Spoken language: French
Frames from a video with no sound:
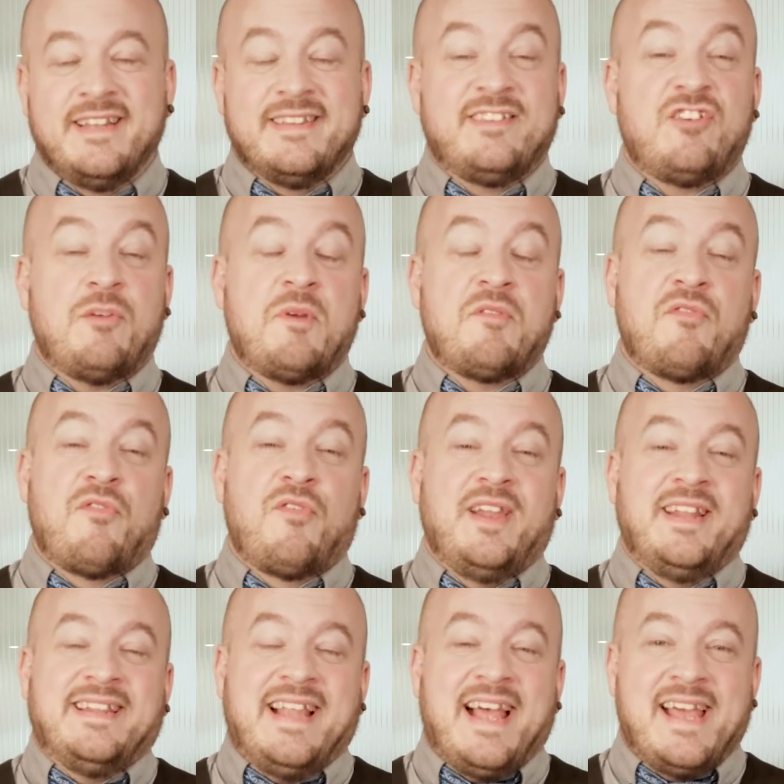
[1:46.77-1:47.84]
Si jamais vous
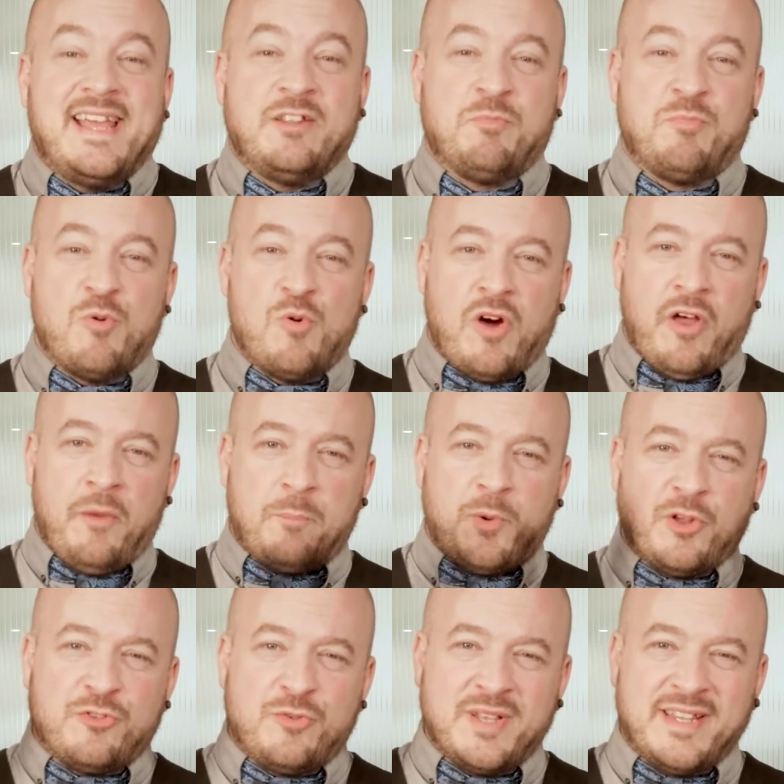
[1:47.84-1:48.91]
voulez de l'aide pour euh,
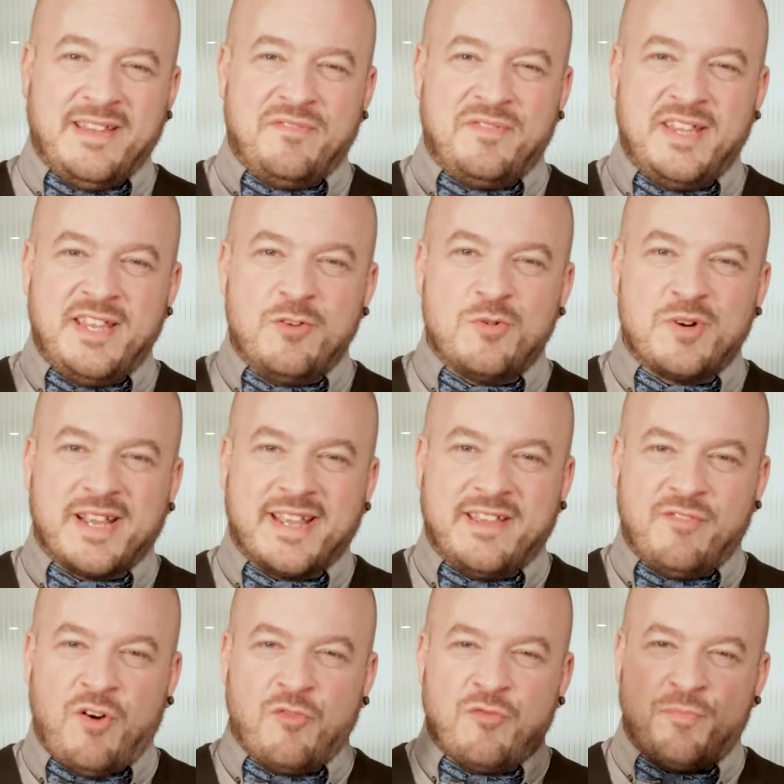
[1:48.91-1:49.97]
produire des vidéos
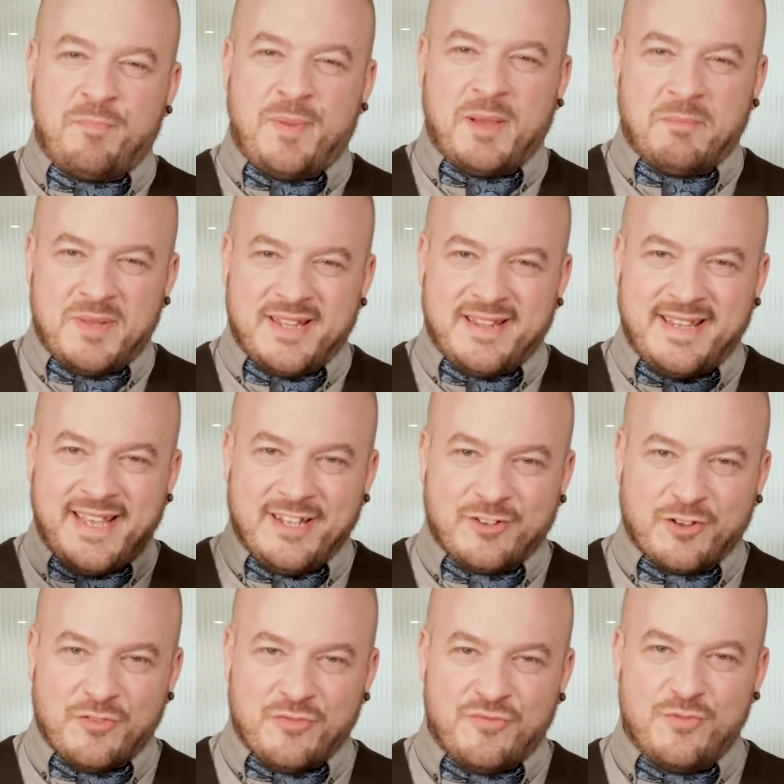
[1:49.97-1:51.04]
qui vont vous permettre
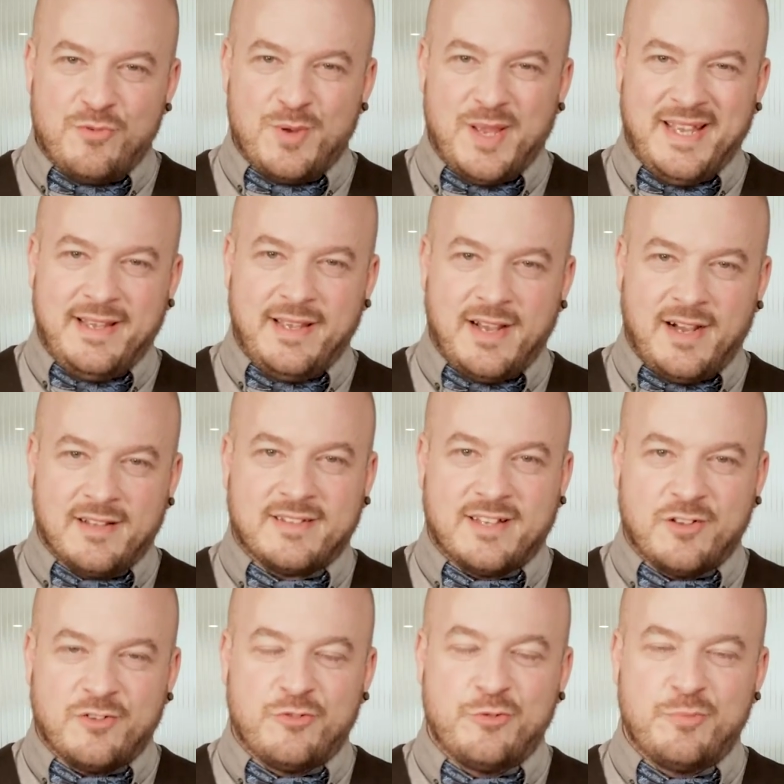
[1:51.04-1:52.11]
d'être vues et
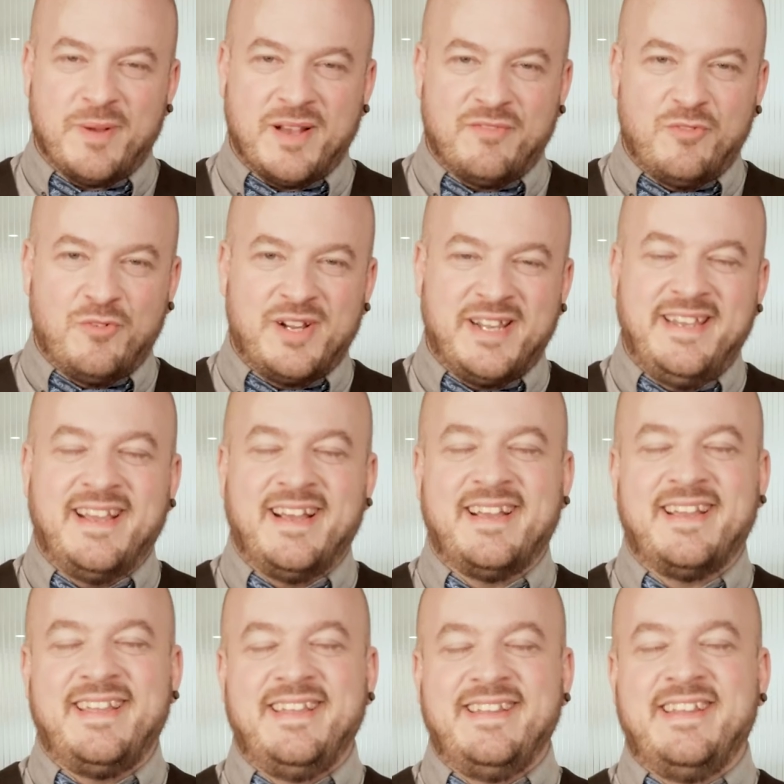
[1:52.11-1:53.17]
entendues par vos
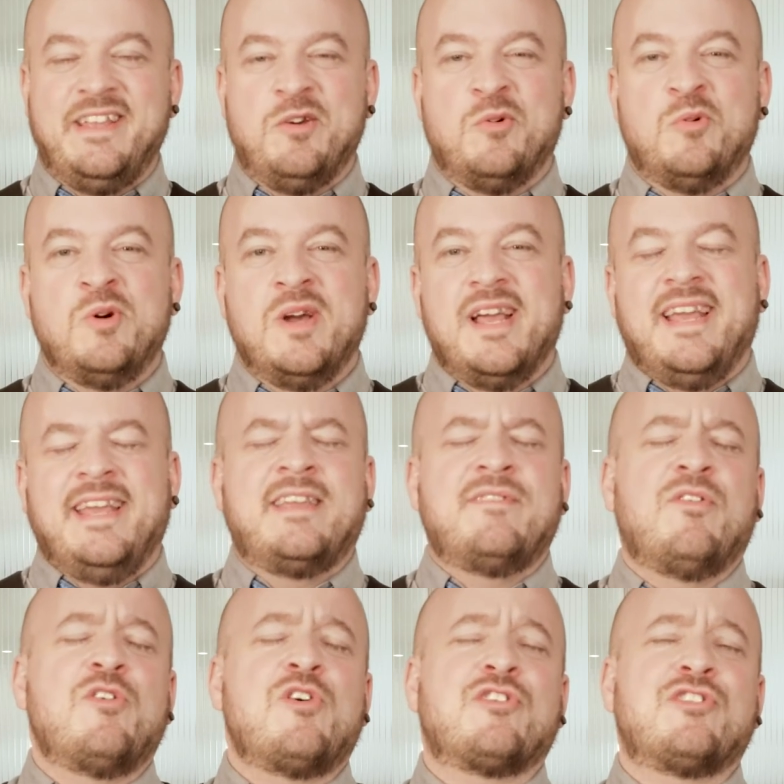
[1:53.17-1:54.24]
clients idéaux et
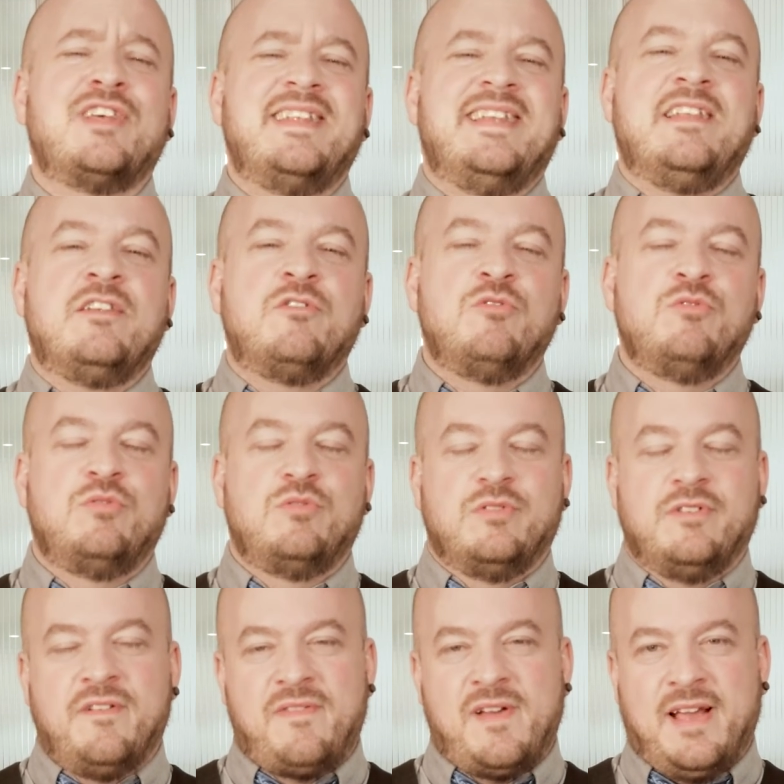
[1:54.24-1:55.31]
qui vont leur donner le goût
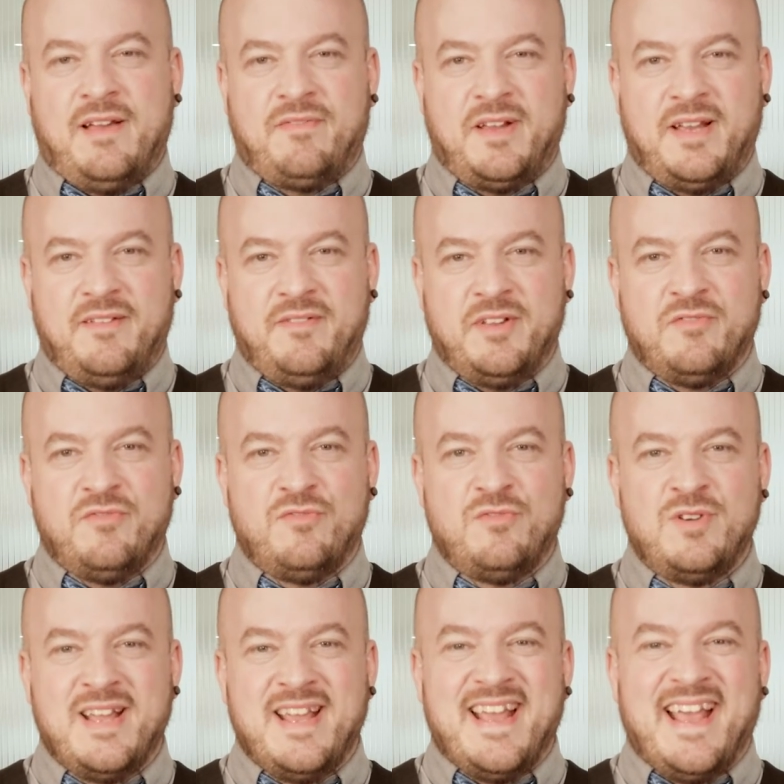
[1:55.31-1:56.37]
de faire affaire avec
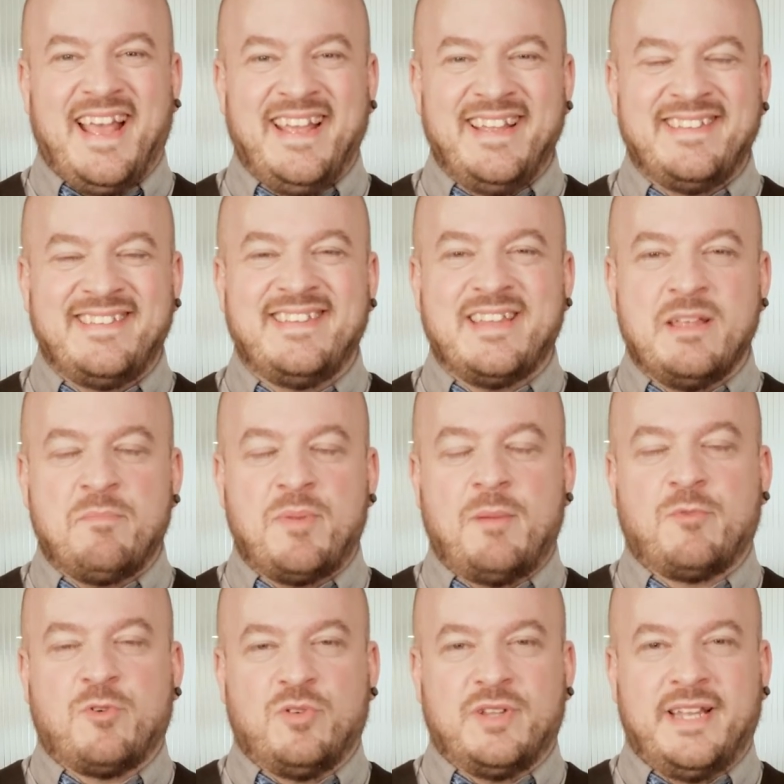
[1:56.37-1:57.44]
vous, n'hésitez pas
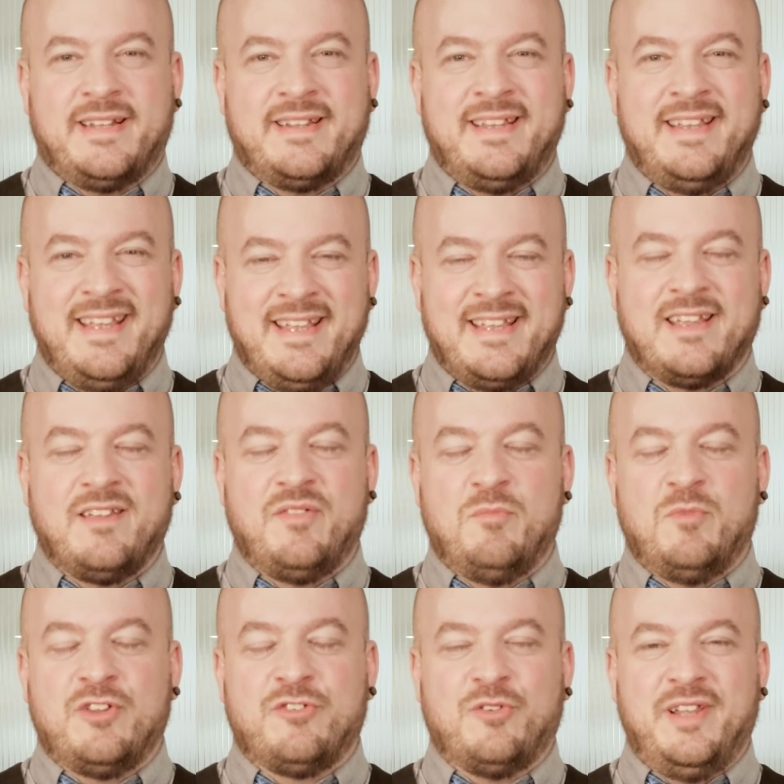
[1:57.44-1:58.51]
à me contacter,
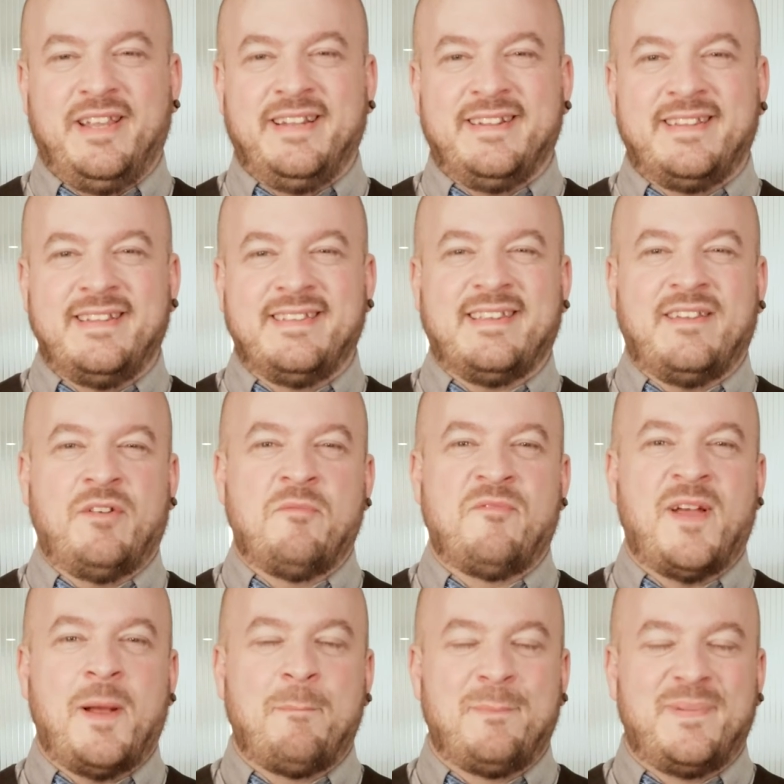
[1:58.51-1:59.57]
écrivez-moi sur LinkedIn, ça va me
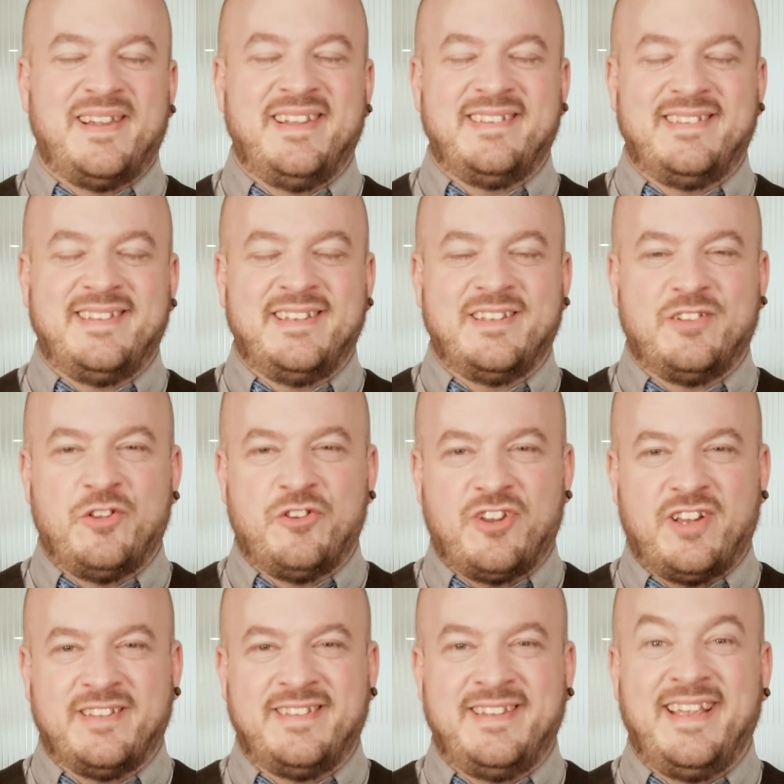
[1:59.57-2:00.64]
faire plaisir de
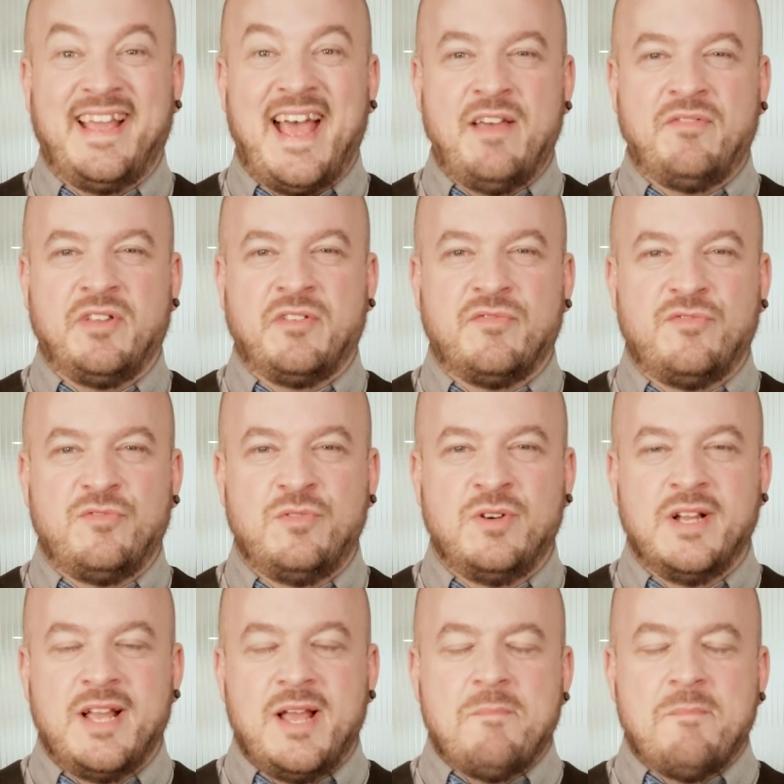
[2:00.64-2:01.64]
jaser avec vous.